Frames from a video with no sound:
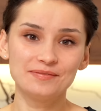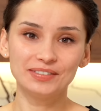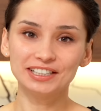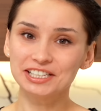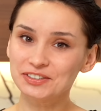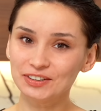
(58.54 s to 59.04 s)

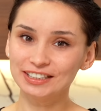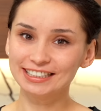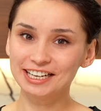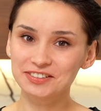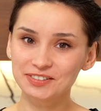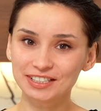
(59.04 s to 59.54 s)

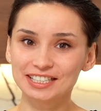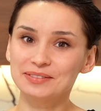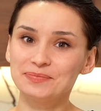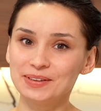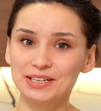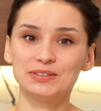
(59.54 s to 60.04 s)
Малосольные
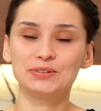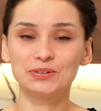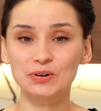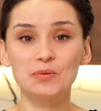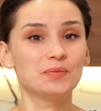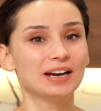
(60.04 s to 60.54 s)
огурцы без
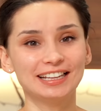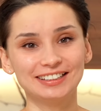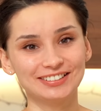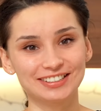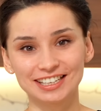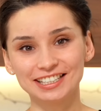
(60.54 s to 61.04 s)
укропа
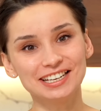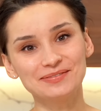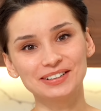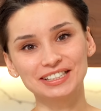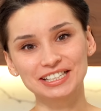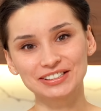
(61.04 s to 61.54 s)
это уже не
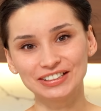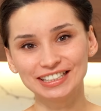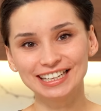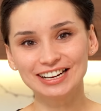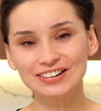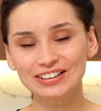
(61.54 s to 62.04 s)

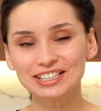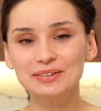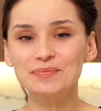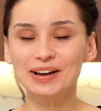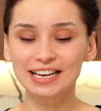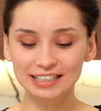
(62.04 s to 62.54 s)
малосольные
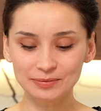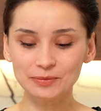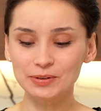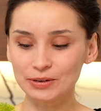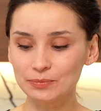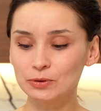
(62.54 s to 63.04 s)
огурцы,
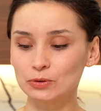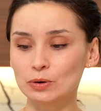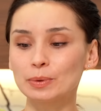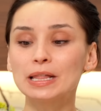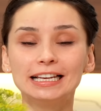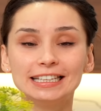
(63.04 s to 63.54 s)
поэтому берем
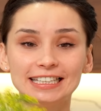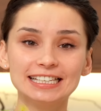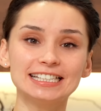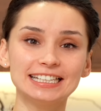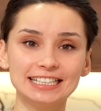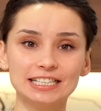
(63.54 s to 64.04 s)
укроп.
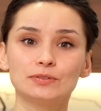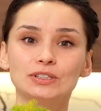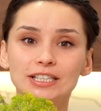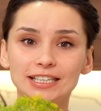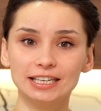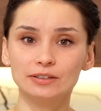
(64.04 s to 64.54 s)
Если есть
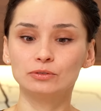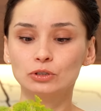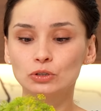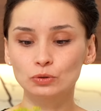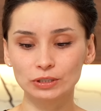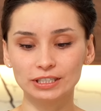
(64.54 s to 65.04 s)
вот такие
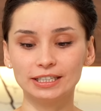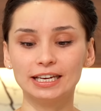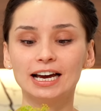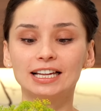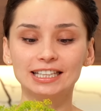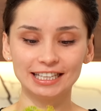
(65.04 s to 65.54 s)
вот
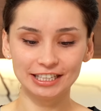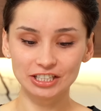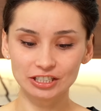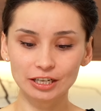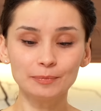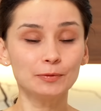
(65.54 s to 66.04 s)
зонтики,
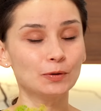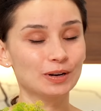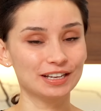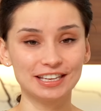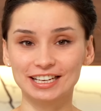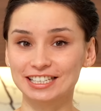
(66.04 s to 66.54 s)
отлично,
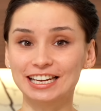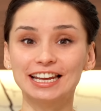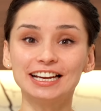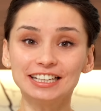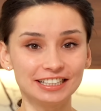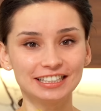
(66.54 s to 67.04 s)
но, конечно,
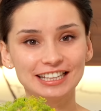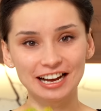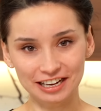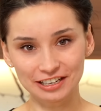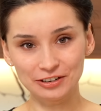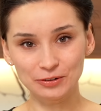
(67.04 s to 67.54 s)
их не
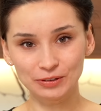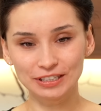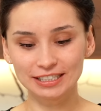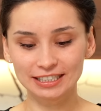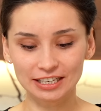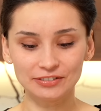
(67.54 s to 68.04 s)
так легко
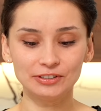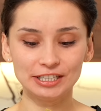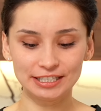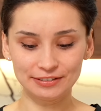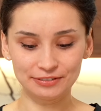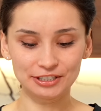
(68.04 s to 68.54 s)
достать,
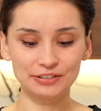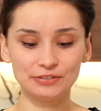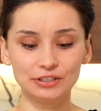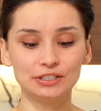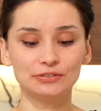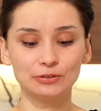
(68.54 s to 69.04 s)
если вы
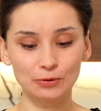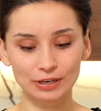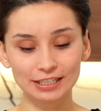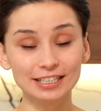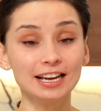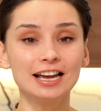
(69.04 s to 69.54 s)
живете в
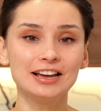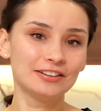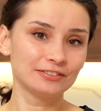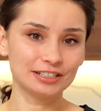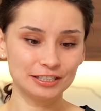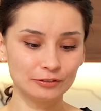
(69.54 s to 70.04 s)
городе.
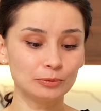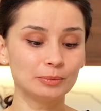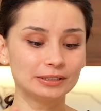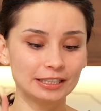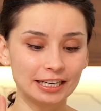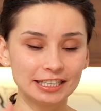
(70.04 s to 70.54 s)
В
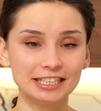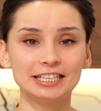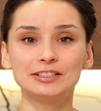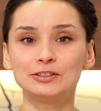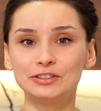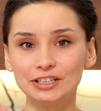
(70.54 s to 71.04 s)
основном это они
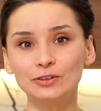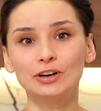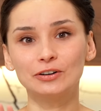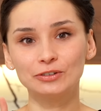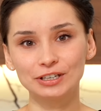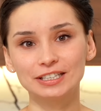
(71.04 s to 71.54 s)
есть у тех,
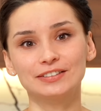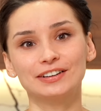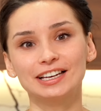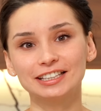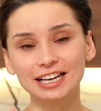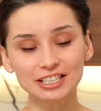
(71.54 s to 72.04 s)
у кого есть
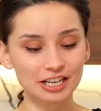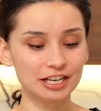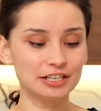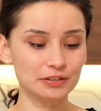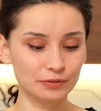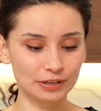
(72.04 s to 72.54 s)
своя дача
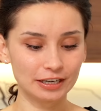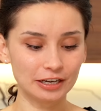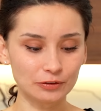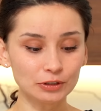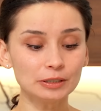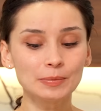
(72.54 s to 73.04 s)
или свой
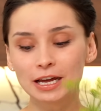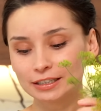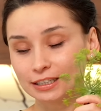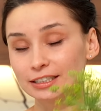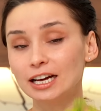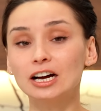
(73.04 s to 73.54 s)
огород.
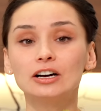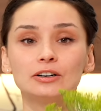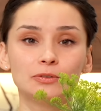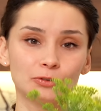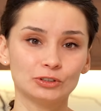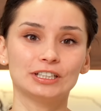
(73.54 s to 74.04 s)
Тогда
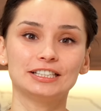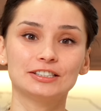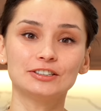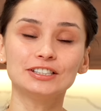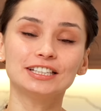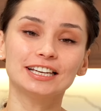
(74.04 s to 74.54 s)
вот
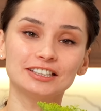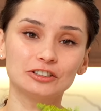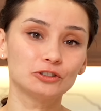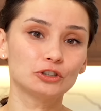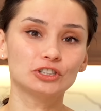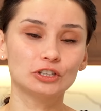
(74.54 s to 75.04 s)
эти зонтики
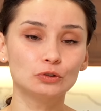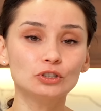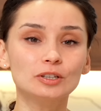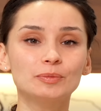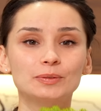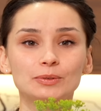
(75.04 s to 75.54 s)
это то, что
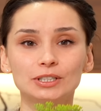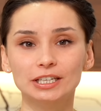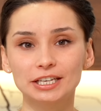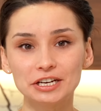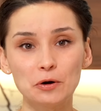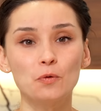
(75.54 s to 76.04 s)
нужно, потому
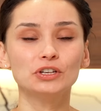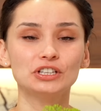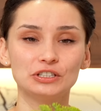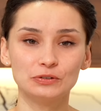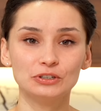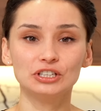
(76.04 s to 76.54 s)
что они
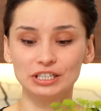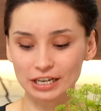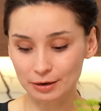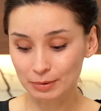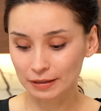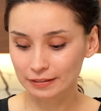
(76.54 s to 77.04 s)
очень и
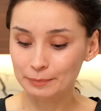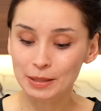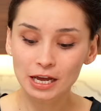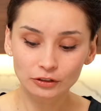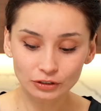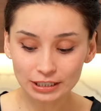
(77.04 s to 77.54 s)
очень ароматные.
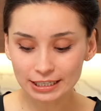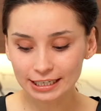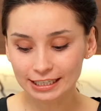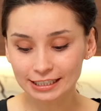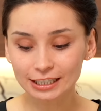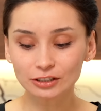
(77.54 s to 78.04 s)
Но
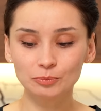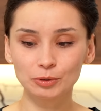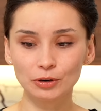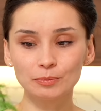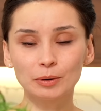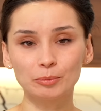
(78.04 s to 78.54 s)
если их нет, то
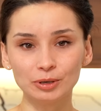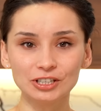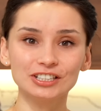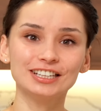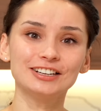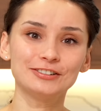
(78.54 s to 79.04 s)
берем
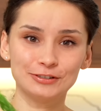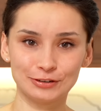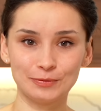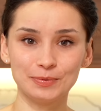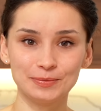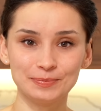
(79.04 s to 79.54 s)
обычный укроп.